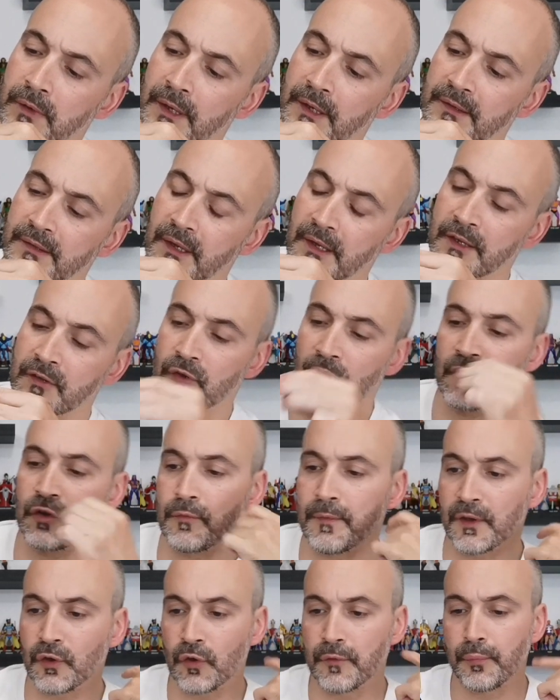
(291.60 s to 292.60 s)
Ouais, ça, ils auraient
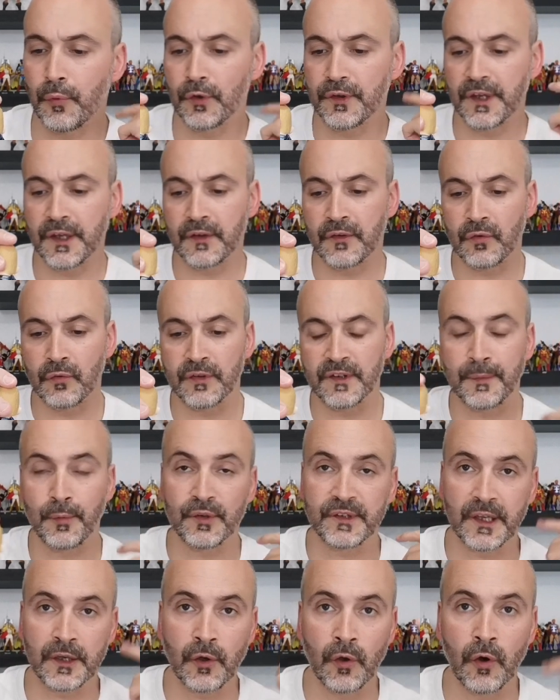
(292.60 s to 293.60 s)
dû mettre une protection. C'est
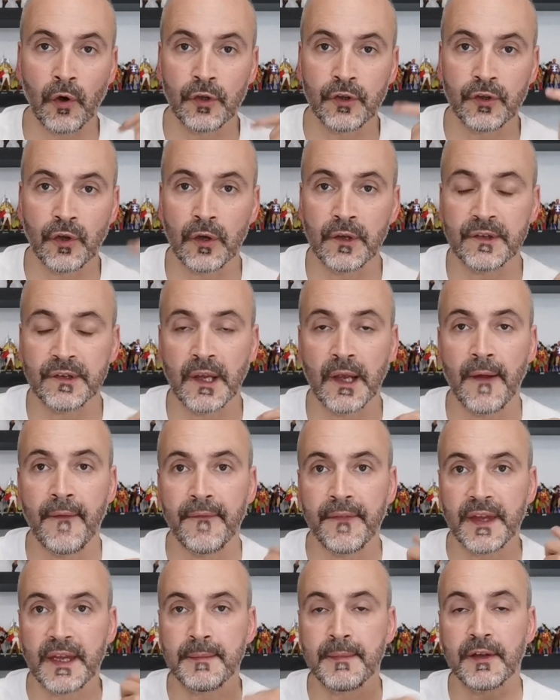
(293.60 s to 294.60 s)
pour ça que Hot Toys,
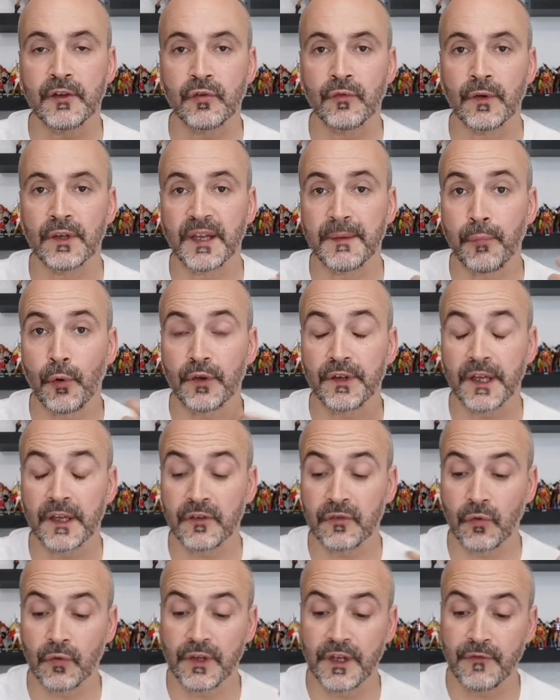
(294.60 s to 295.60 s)
ils mettent souvent des
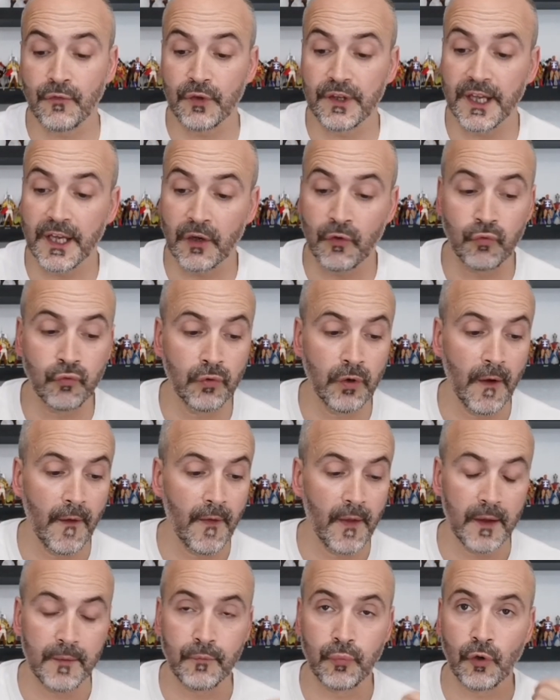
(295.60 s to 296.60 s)
protections au niveau des coups
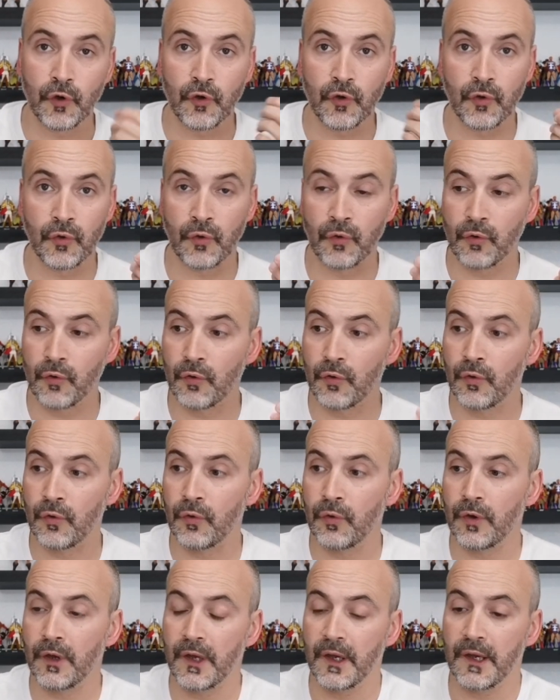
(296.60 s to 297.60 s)
pour
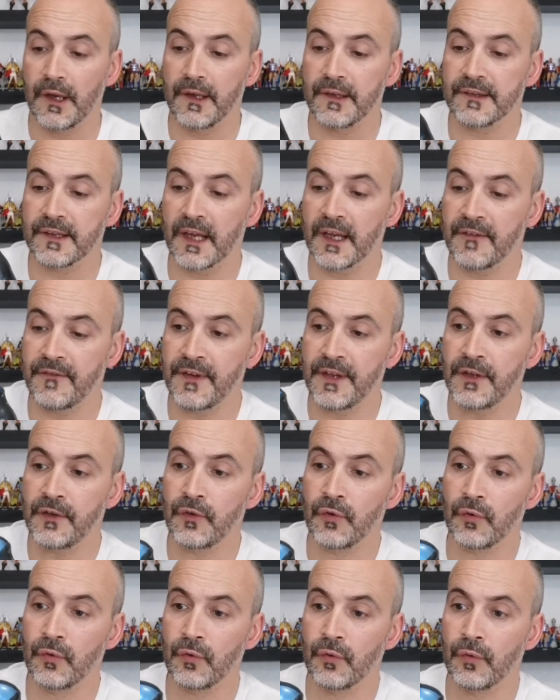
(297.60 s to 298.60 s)
que ça évite
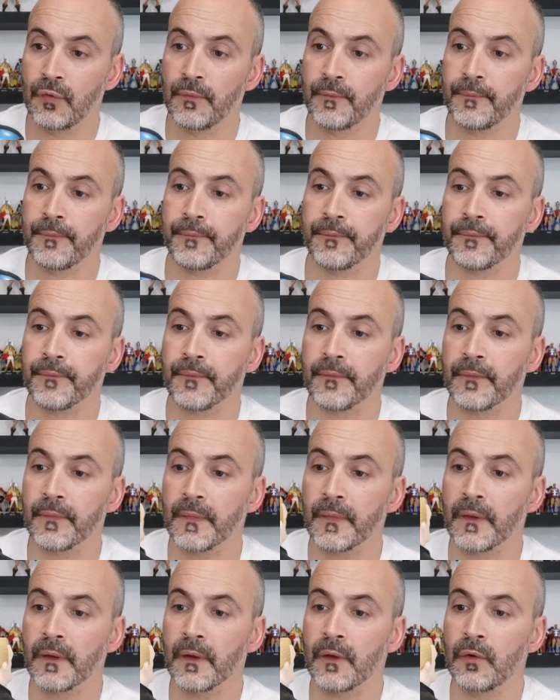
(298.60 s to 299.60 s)
de
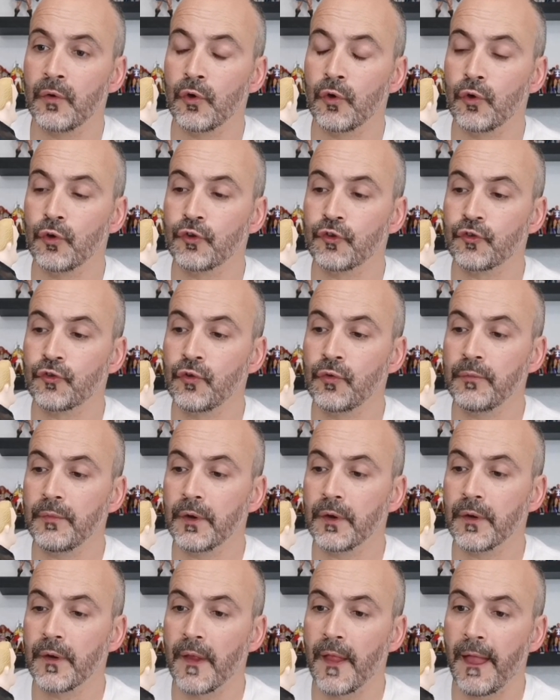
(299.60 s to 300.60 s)
le
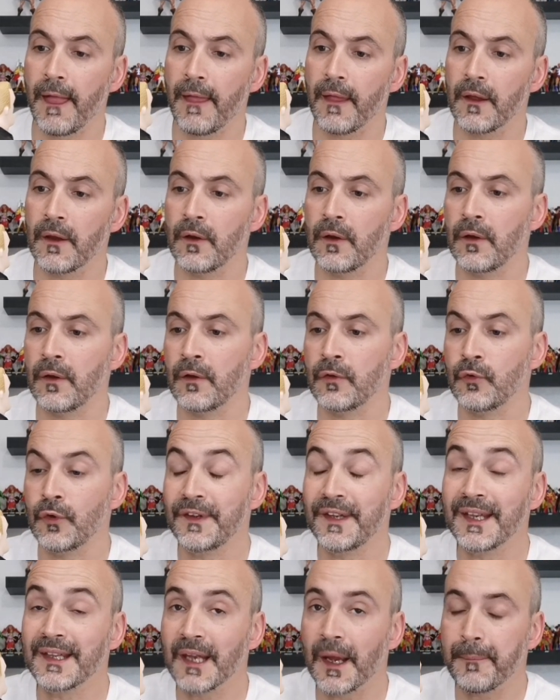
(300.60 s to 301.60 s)
costume euh, ne
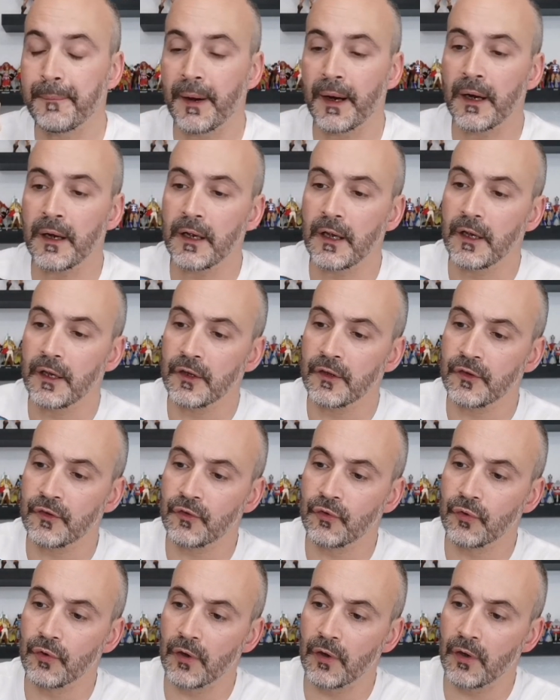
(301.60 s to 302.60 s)
déteint pas
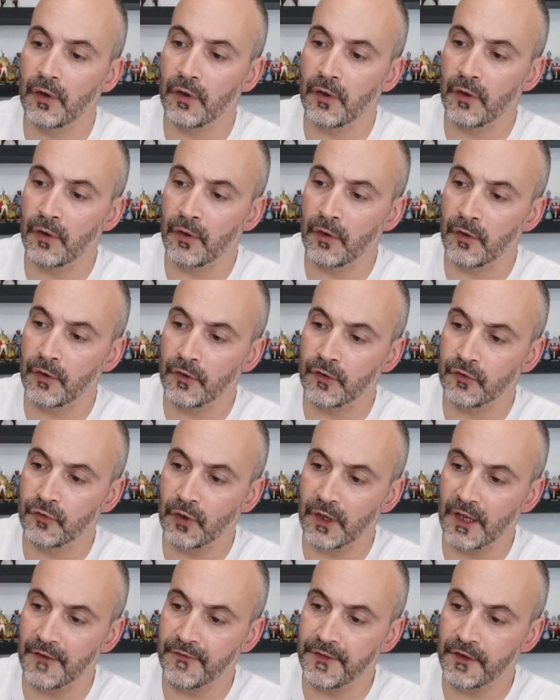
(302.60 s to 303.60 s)
sur euh,
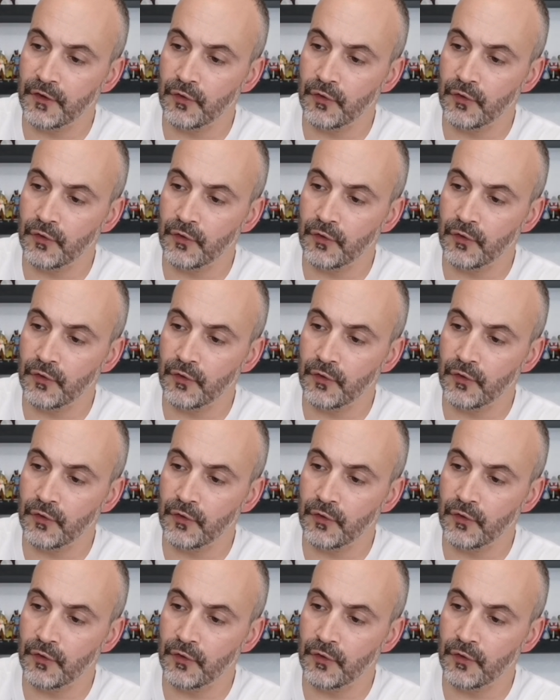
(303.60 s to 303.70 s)
sur la